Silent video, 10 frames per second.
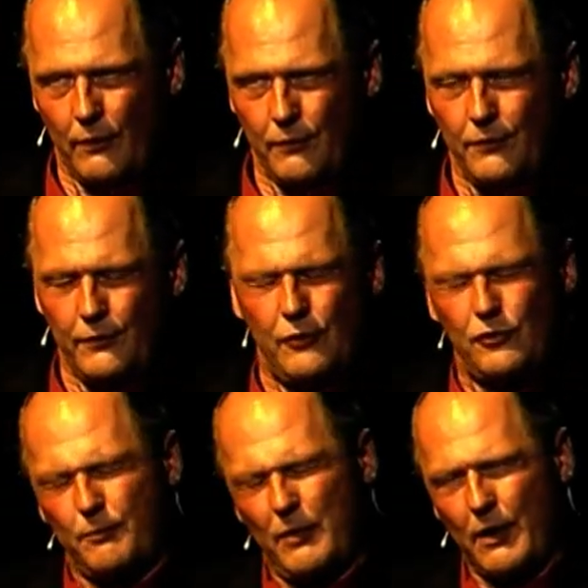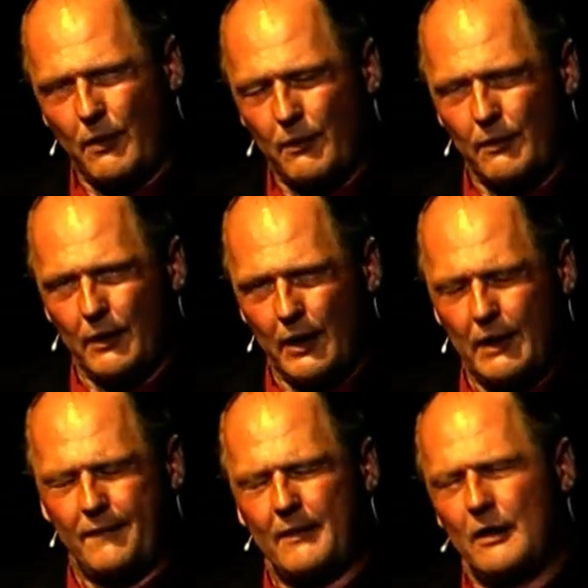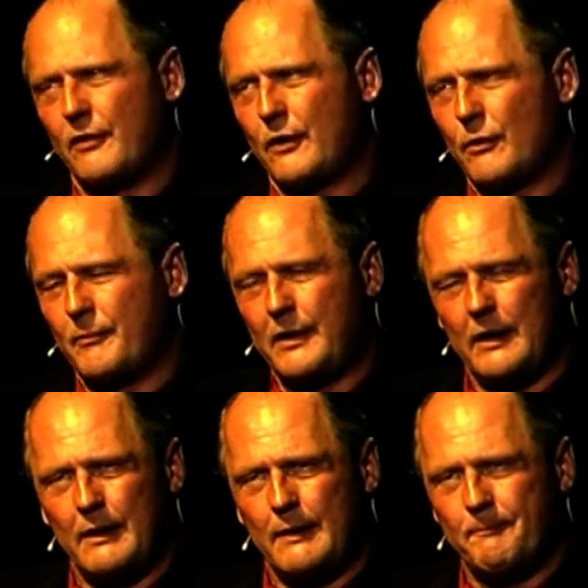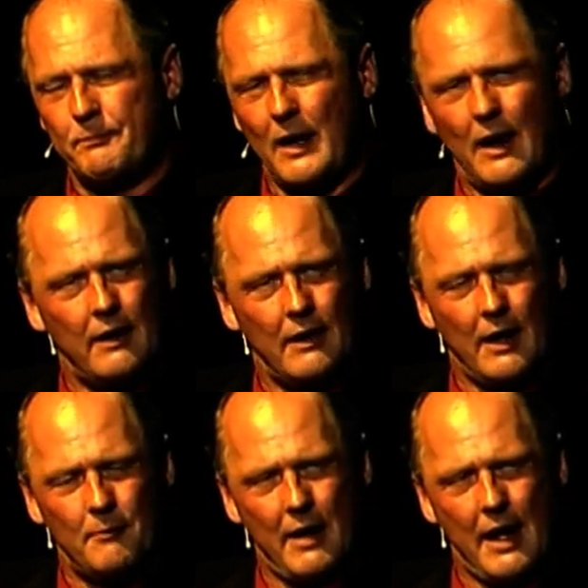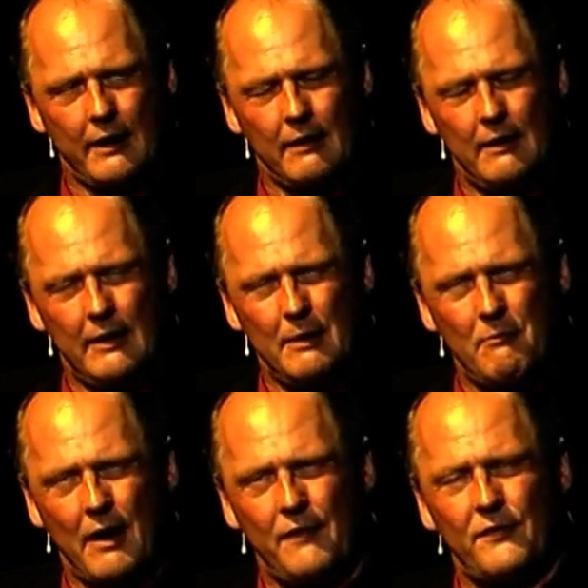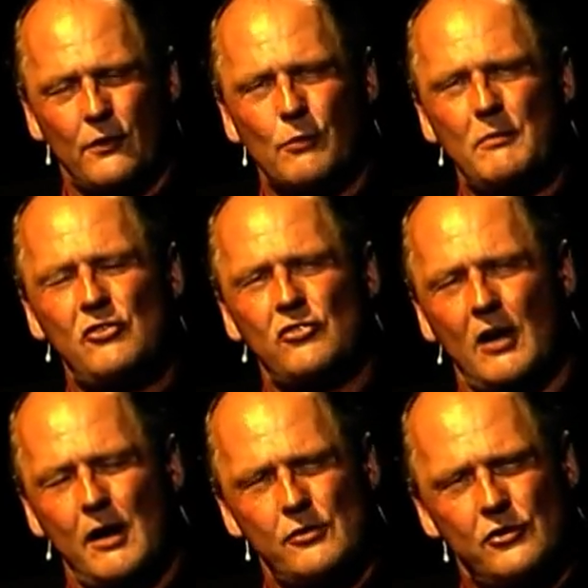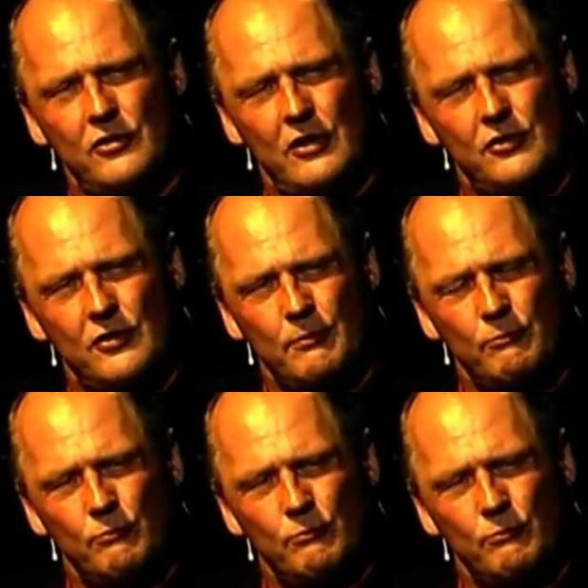Es ist mir auch ein Rätsel, warum die Angela Merkel immer so misstrauisch ist.